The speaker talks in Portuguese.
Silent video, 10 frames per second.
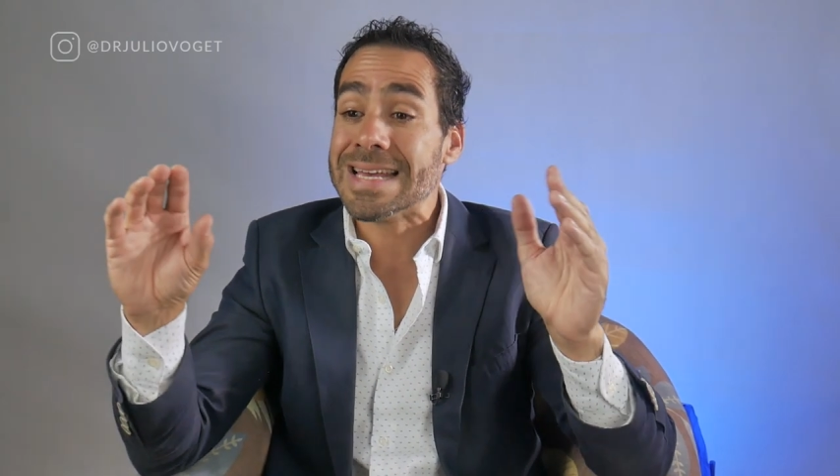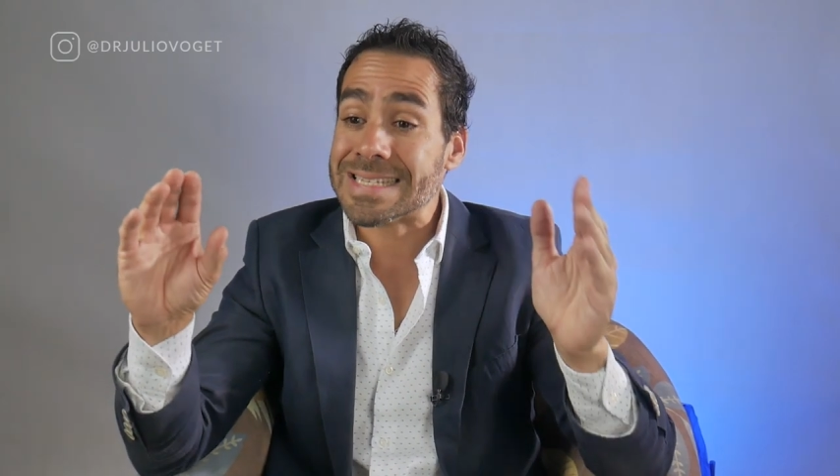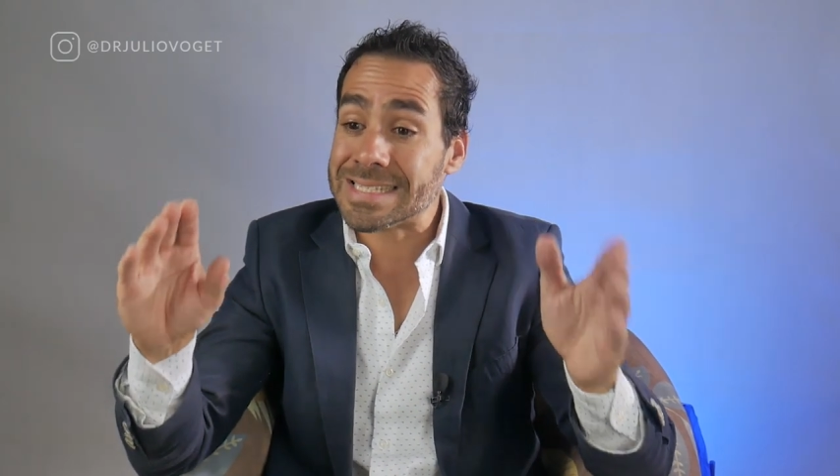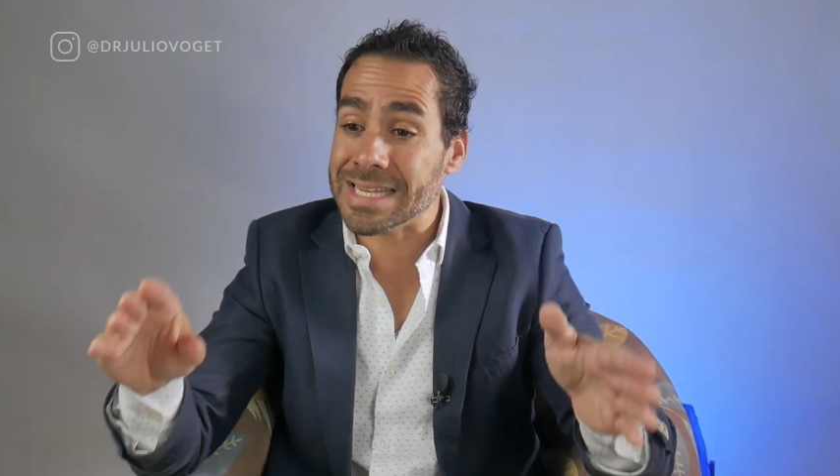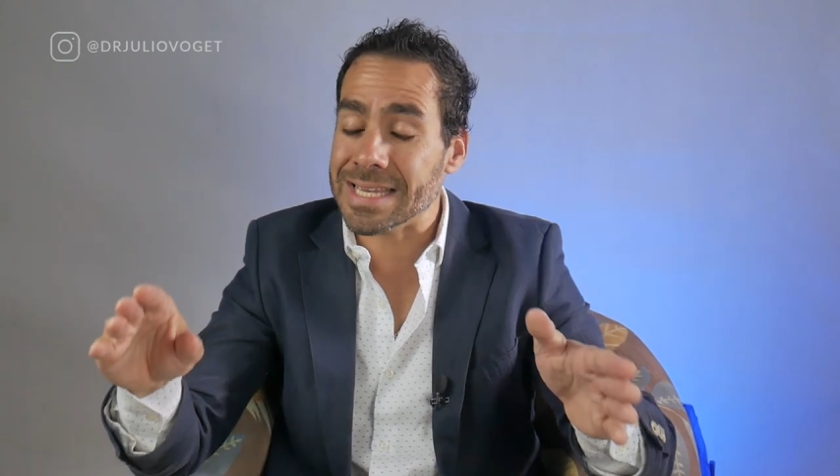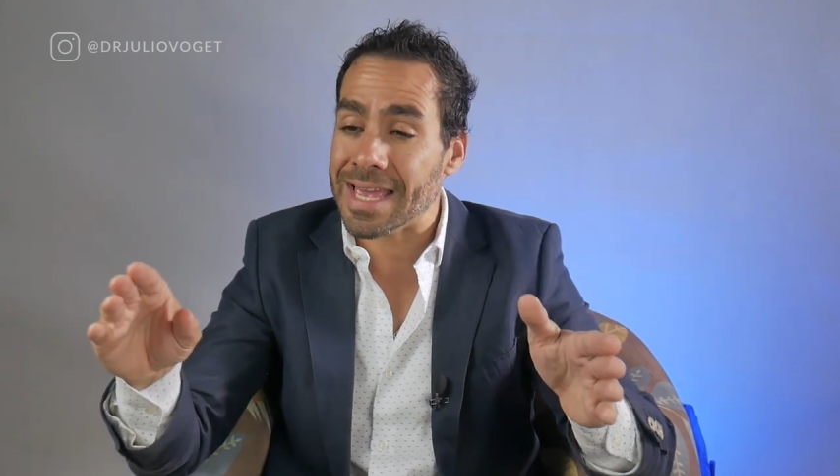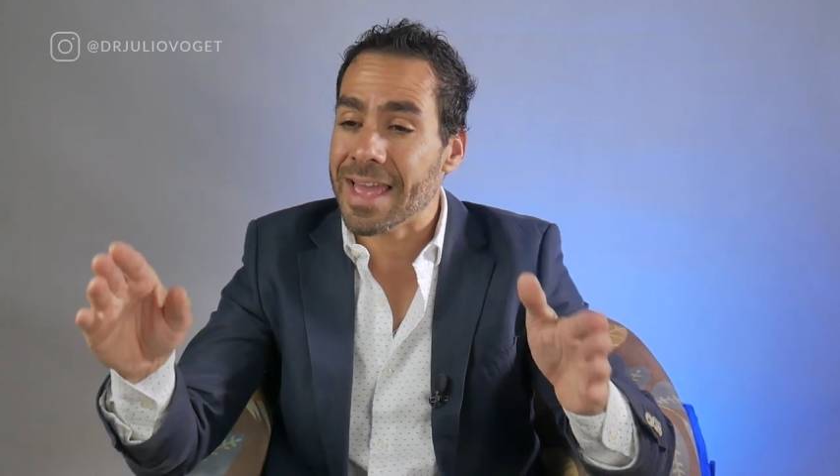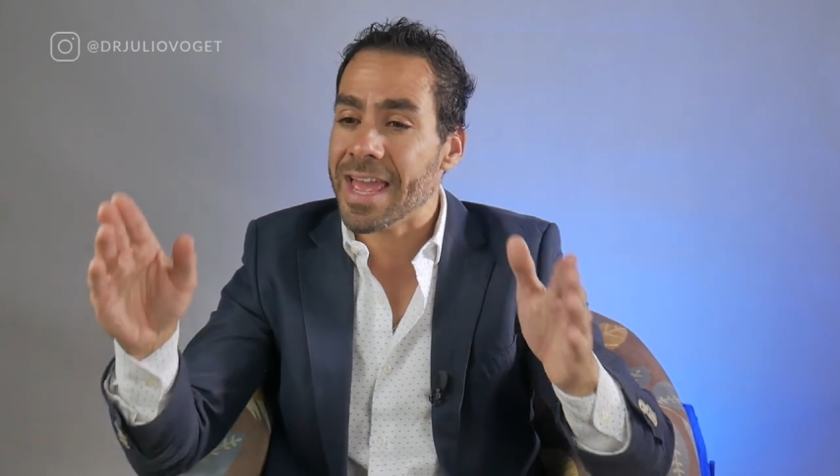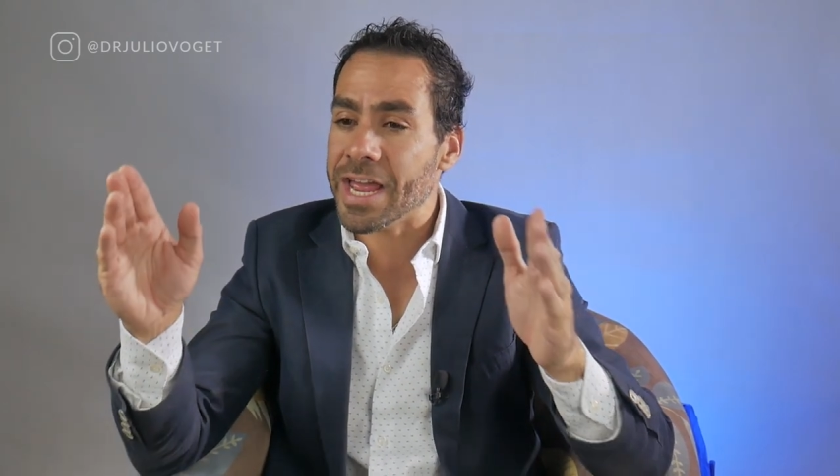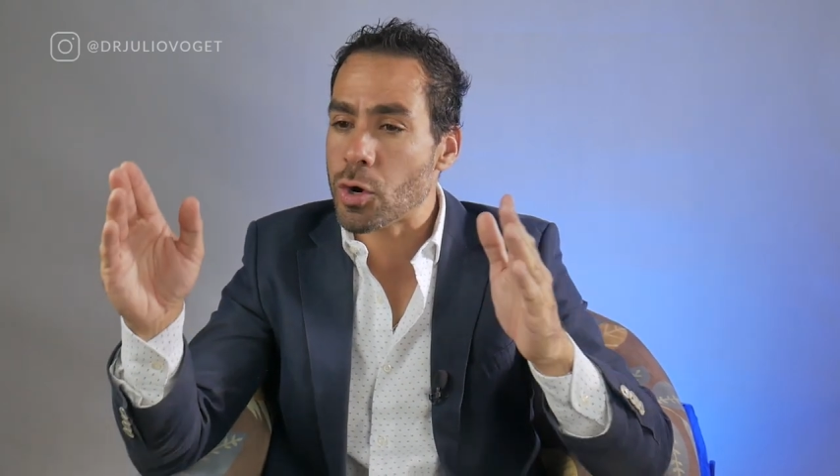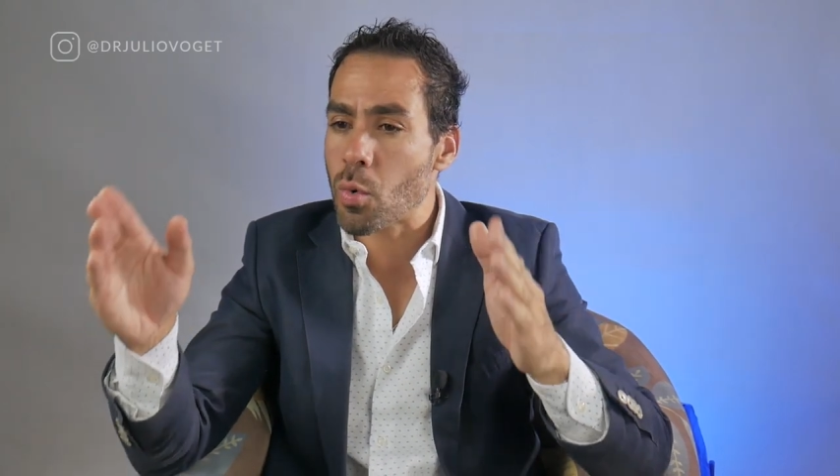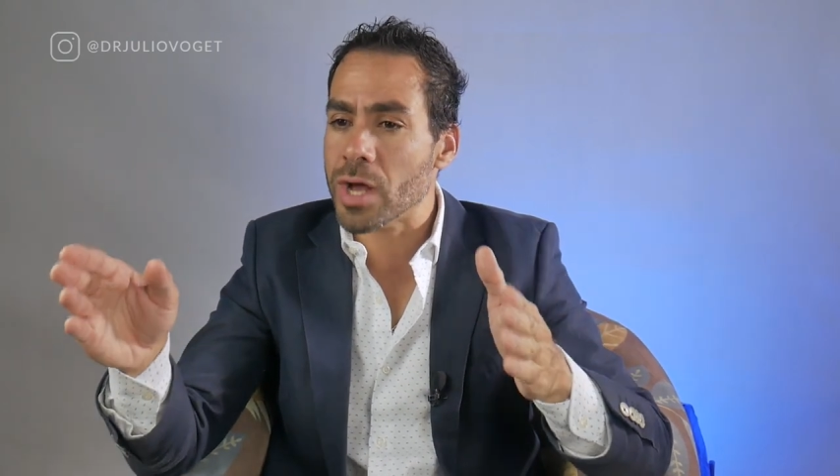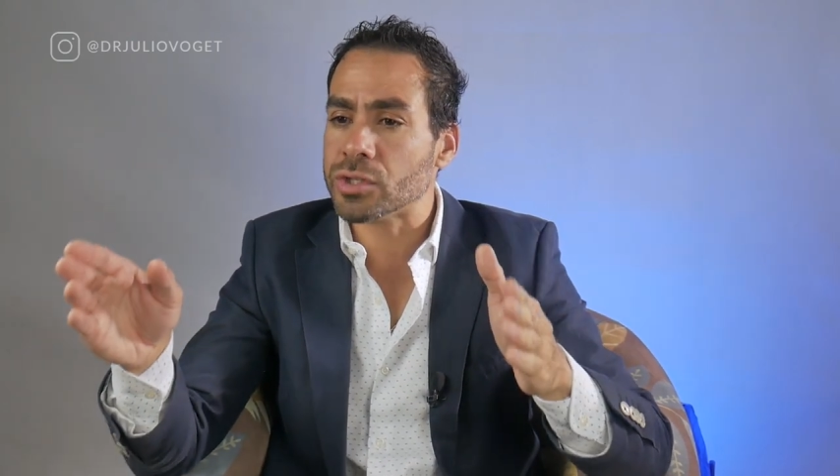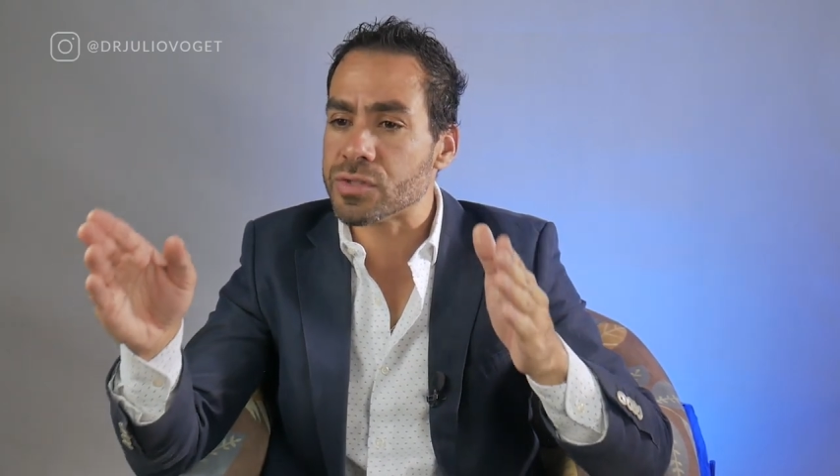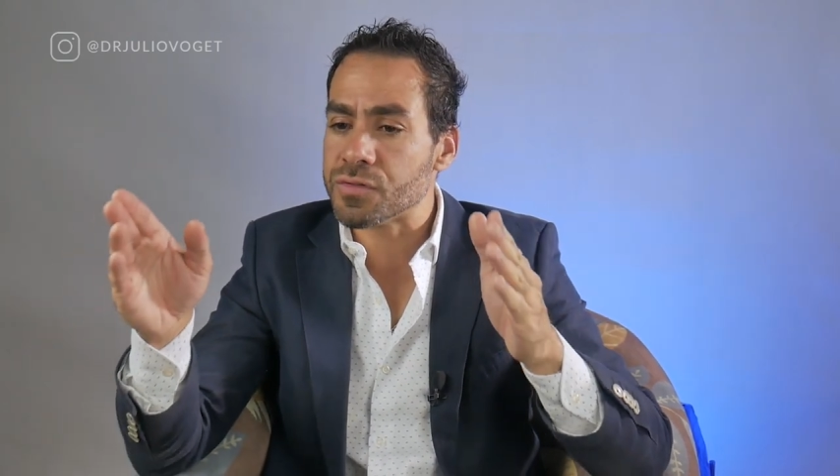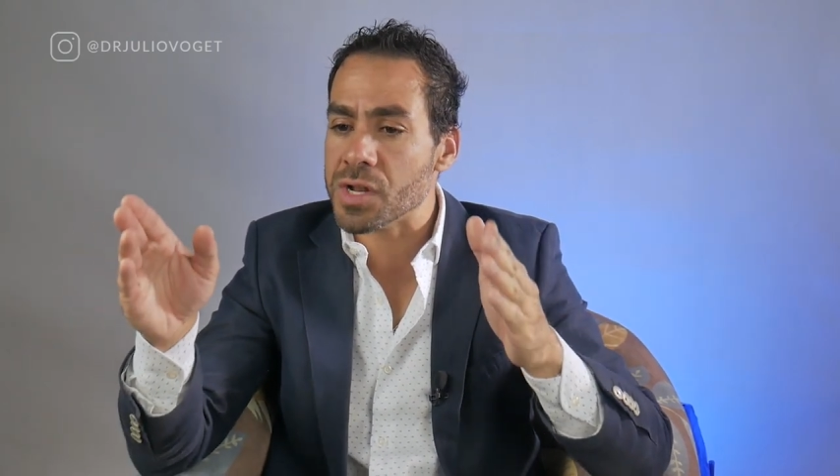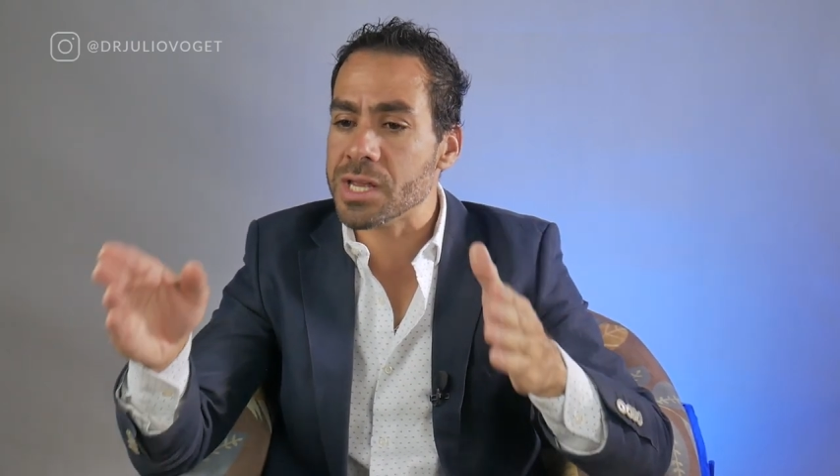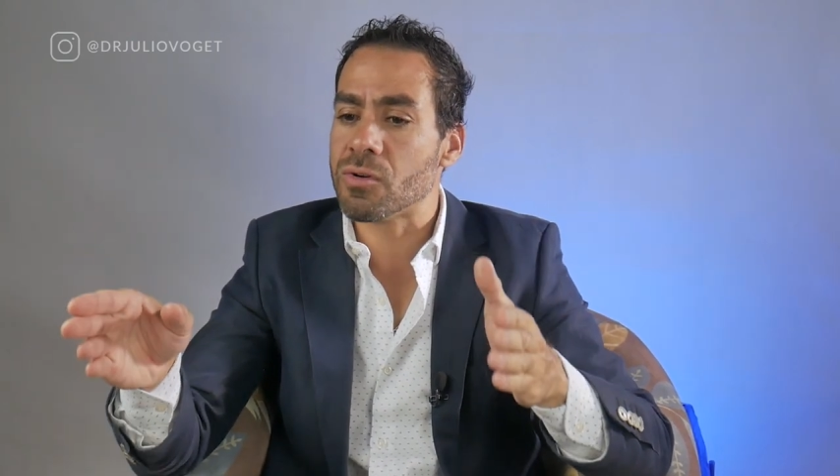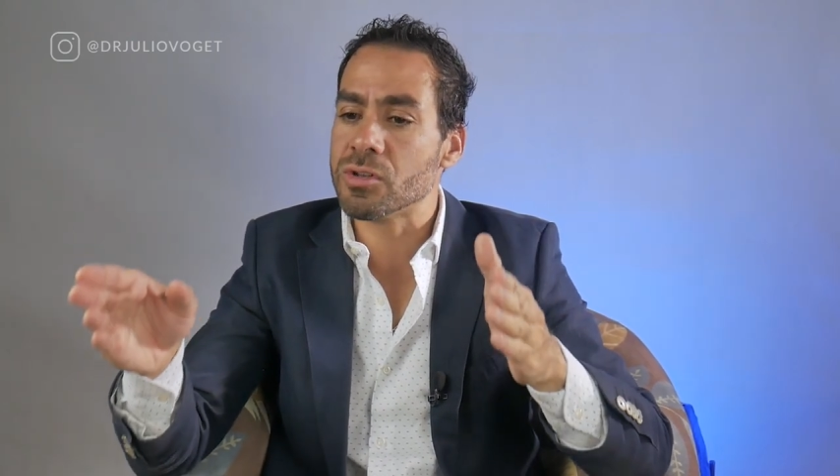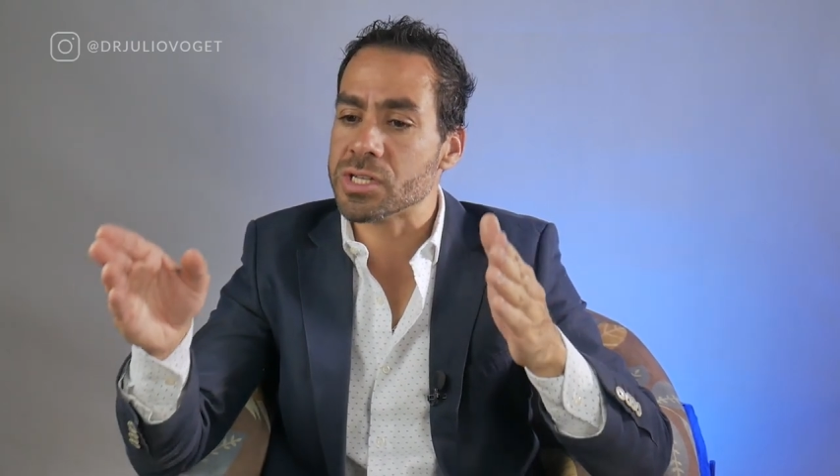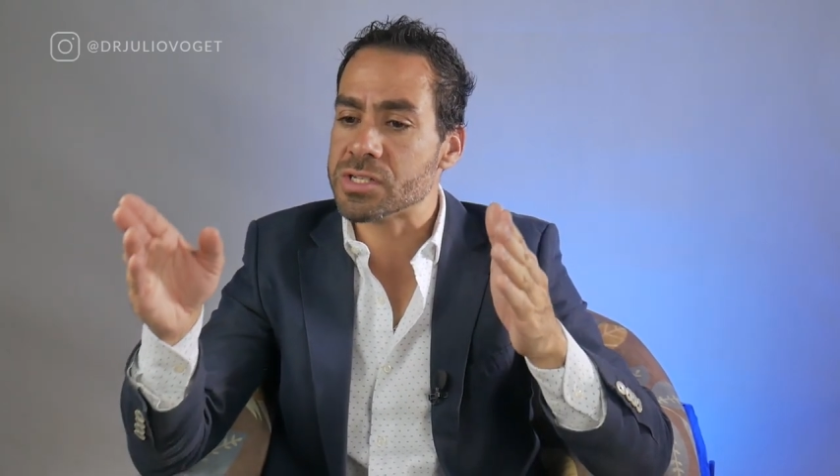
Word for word: Sim, enquanto os folículos